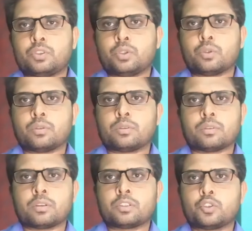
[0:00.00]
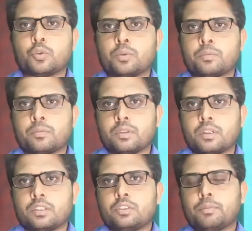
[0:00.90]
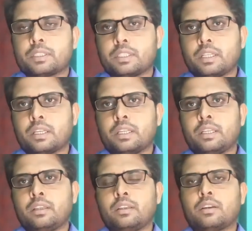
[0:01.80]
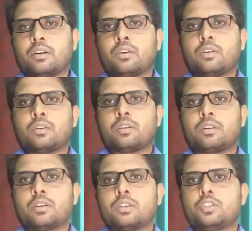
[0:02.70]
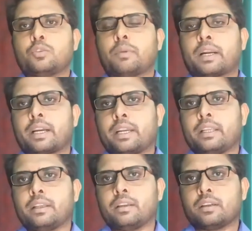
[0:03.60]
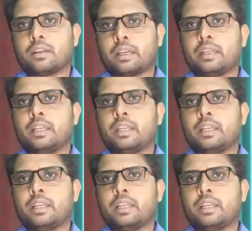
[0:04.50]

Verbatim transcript: जो जो जो मशीनरी और जो मार्केटिंग के